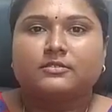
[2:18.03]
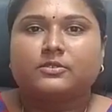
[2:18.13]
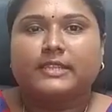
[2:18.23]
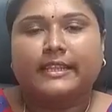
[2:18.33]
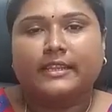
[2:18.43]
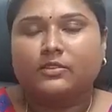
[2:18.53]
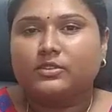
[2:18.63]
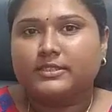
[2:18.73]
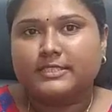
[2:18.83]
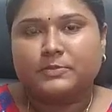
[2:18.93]
ஸோ இதில்
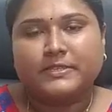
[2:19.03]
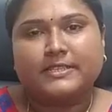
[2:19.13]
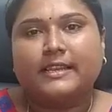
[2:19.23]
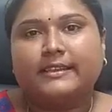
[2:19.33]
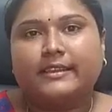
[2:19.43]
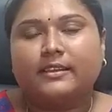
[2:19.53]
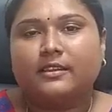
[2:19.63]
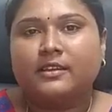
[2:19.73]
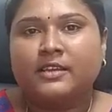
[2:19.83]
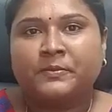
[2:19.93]
இன்னொரு ஸ்பெஷாலிட்டி
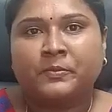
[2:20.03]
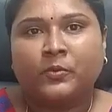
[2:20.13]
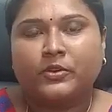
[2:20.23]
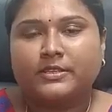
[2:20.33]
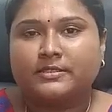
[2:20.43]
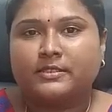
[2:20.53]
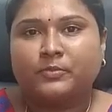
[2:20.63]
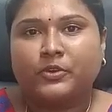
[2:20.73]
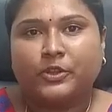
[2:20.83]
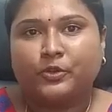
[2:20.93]
என்னென்னா இப்போ போடுற சார்
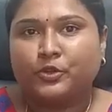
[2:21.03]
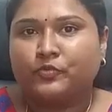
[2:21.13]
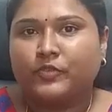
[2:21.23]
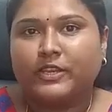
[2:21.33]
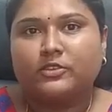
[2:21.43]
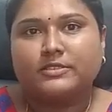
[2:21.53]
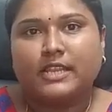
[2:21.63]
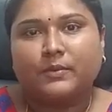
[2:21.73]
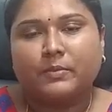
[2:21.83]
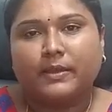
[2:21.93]
போடுற யூடியூப் வீடியோஸ்
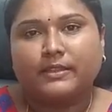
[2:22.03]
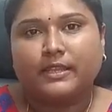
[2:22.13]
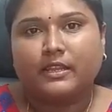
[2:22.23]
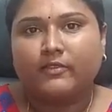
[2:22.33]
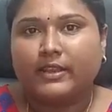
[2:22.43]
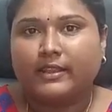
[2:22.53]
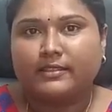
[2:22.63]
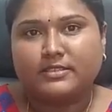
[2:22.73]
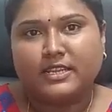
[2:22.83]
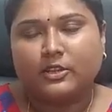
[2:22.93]
எல்லாமே பார்த்தீங்கன்னா வேறு
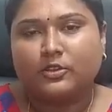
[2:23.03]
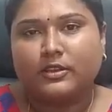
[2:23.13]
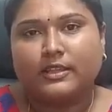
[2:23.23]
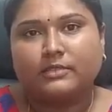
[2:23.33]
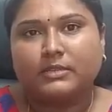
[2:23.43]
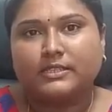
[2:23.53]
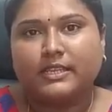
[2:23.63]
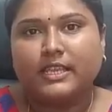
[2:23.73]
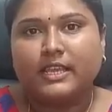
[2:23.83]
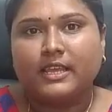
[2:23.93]
எந்த சேனல்லையும் இல்லாத
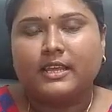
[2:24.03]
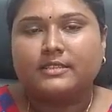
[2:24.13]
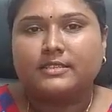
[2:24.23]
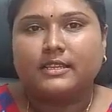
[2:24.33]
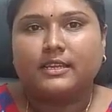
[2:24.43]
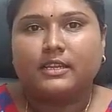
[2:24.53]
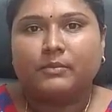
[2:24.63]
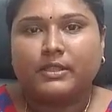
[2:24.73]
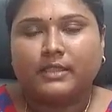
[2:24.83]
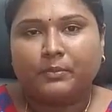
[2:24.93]
மாதிரி சில
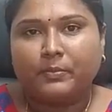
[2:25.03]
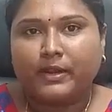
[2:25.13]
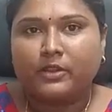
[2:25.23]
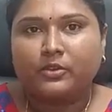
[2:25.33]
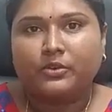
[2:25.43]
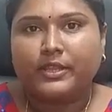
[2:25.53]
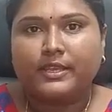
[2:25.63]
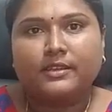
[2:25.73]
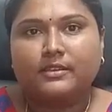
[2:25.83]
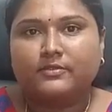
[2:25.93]
நம்ம தப்பு பண்ணக்கூடிய
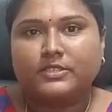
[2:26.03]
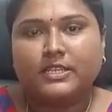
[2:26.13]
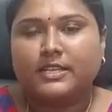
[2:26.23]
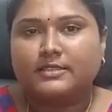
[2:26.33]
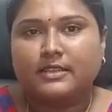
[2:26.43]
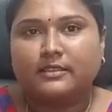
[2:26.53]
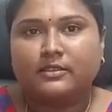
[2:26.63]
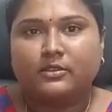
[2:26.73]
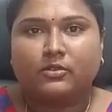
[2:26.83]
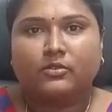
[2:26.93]
விஷயங்கள் சில இது
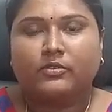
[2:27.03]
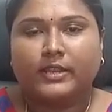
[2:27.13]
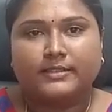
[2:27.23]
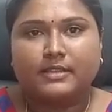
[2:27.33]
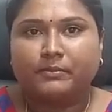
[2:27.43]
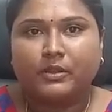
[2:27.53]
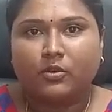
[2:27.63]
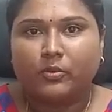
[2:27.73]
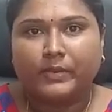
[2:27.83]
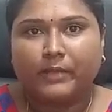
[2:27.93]
இருக்கும் ஃபார் எக்ஸாம்பிள்
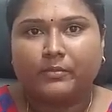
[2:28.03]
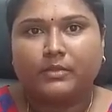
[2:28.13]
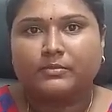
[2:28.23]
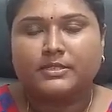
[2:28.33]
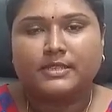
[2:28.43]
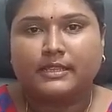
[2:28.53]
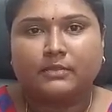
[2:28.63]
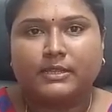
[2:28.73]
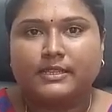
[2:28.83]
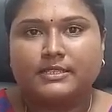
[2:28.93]
கோப்ரைம் நம்பர்ஸ் அந்த
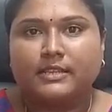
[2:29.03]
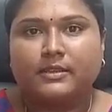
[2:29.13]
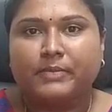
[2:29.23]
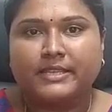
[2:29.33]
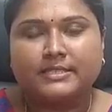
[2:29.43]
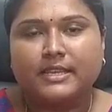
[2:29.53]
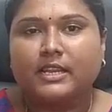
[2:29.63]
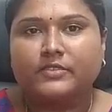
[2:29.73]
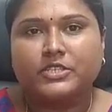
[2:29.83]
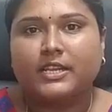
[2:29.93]
மாதிரி சில
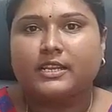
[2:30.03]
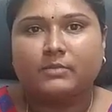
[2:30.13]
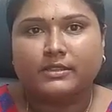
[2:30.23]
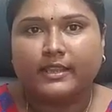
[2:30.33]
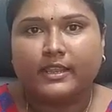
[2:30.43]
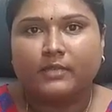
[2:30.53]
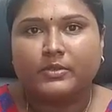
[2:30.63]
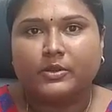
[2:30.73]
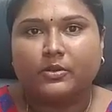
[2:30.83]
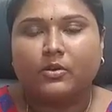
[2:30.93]
பேசிக்கான விஷயங்களே நம்மளுக்கு
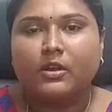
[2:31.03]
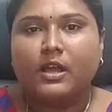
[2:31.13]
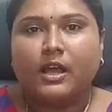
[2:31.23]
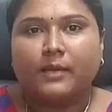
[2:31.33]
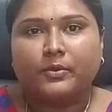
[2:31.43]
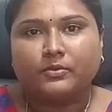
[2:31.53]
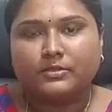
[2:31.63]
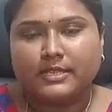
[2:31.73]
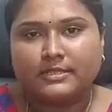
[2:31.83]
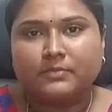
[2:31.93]
தெரியாமல் இருக்கும் அப்புறம்
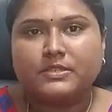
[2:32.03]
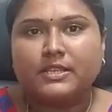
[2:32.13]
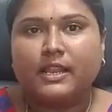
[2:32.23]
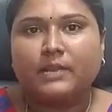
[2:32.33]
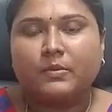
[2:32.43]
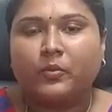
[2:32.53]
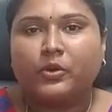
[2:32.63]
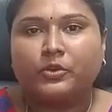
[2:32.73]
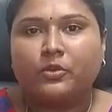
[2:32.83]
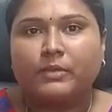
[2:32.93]
சில சம்ஸ் எல்லாம் நம்ம
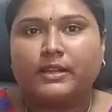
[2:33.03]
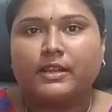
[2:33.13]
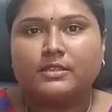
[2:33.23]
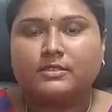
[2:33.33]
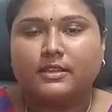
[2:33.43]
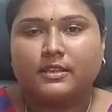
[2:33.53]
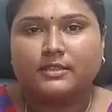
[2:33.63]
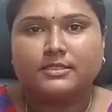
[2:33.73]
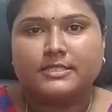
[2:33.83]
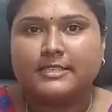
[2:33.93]
போட்டுருவோம் பட் ஆனால்
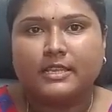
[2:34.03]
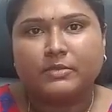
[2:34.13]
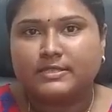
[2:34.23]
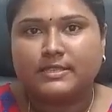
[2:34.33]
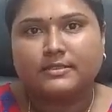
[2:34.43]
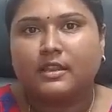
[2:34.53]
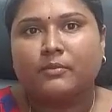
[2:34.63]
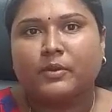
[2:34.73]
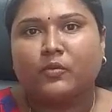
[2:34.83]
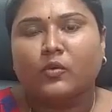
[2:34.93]
சின்ன சில்லி மிஸ்டேக்ஸ்
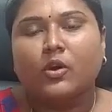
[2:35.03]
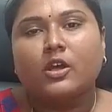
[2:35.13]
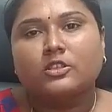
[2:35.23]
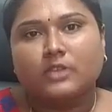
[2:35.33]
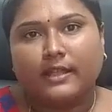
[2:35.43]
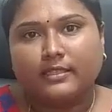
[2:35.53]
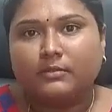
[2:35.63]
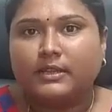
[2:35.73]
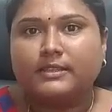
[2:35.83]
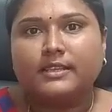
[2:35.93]
எல்லாம் பண்ணுவோம் ஸோ அந்த
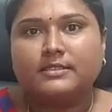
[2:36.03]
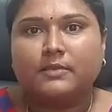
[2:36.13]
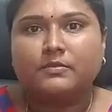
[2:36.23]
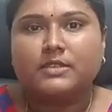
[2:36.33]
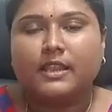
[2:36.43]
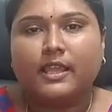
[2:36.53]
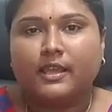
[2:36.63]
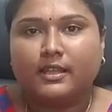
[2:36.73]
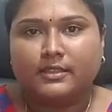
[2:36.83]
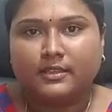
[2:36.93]
மாதிரி சம்ஸ் எல்லாம்
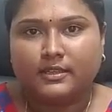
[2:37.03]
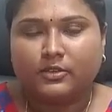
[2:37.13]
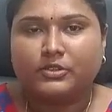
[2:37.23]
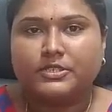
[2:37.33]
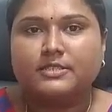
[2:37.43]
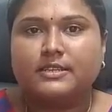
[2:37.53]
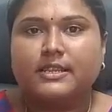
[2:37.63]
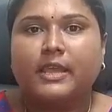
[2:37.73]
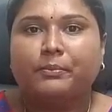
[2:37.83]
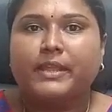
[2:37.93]
அந்த கொஷின்ஸ்க்கு
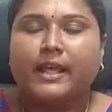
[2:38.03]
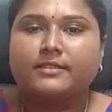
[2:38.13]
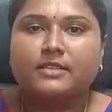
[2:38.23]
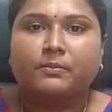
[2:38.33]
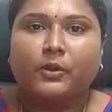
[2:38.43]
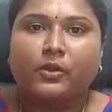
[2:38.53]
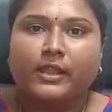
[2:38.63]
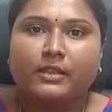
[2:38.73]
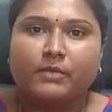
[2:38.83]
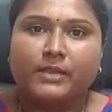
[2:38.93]
எப்படி ஆன்சர் பண்ணும்
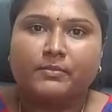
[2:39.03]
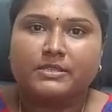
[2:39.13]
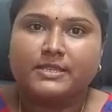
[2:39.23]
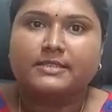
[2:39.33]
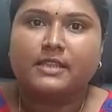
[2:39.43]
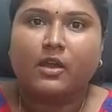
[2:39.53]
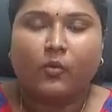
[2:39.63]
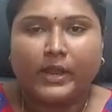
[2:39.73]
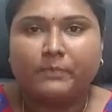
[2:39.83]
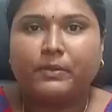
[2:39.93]
என்ன மாதிரி மிஸ்டேக்ஸ் எல்லாம்
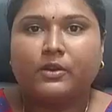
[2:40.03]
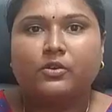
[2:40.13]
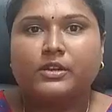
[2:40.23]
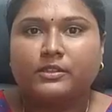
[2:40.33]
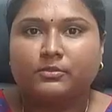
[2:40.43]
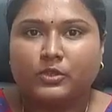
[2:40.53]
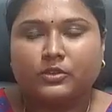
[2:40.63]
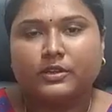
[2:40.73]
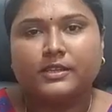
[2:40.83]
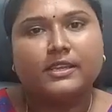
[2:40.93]
அவாய்ட் பண்ணணுன்றது
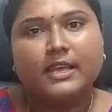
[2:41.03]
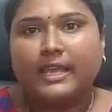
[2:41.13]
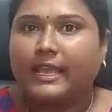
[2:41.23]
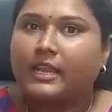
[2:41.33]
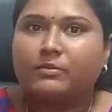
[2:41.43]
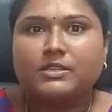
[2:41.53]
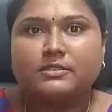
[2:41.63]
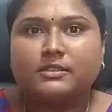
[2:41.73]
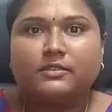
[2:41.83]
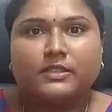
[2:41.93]
முதற்கொண்டு எல்லாமே
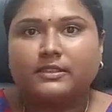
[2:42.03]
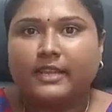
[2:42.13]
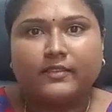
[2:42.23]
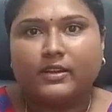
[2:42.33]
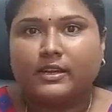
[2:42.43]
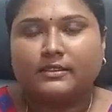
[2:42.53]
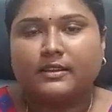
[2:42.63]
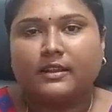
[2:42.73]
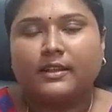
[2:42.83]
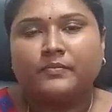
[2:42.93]
சார் வந்து தெளிவாக
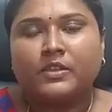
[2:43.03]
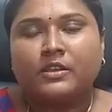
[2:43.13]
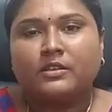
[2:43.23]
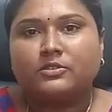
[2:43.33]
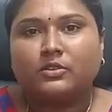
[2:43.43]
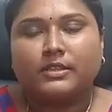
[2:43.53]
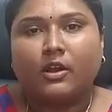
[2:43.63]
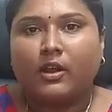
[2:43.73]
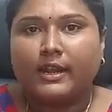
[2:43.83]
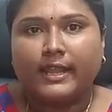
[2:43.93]
நடத்துகிறாங்க ஸோ இந்த
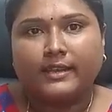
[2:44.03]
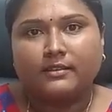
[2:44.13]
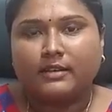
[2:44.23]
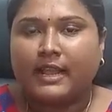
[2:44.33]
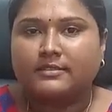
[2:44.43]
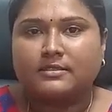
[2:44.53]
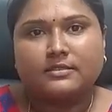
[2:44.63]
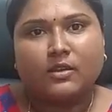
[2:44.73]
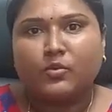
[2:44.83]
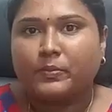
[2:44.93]
ஆன்லைன்
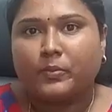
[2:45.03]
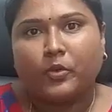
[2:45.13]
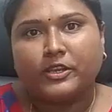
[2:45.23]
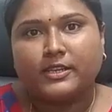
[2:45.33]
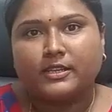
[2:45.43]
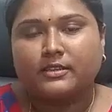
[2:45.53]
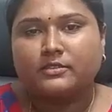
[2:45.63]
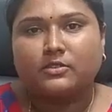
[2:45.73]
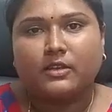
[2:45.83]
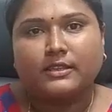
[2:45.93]
கிளாஸஸ்லாம் இப்போ போயிட்டு இருக்கு
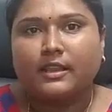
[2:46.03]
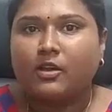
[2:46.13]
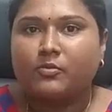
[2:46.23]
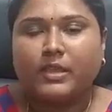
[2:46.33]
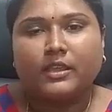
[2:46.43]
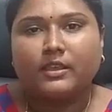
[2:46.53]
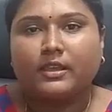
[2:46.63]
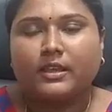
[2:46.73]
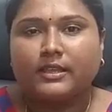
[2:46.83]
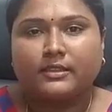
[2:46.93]
ஸோ அதெல்லாமே
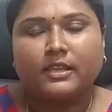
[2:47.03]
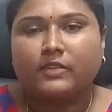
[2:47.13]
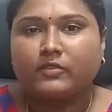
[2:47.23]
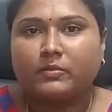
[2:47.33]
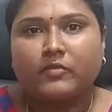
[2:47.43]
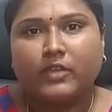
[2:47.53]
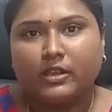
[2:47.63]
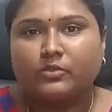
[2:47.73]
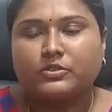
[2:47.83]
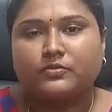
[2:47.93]
ஐ திங்க் இட் வில் பி
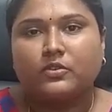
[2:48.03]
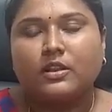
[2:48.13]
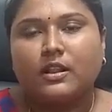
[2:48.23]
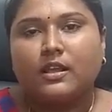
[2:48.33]
வெரி யூஸ்ஃபுல் யூஸ்ஃபுல்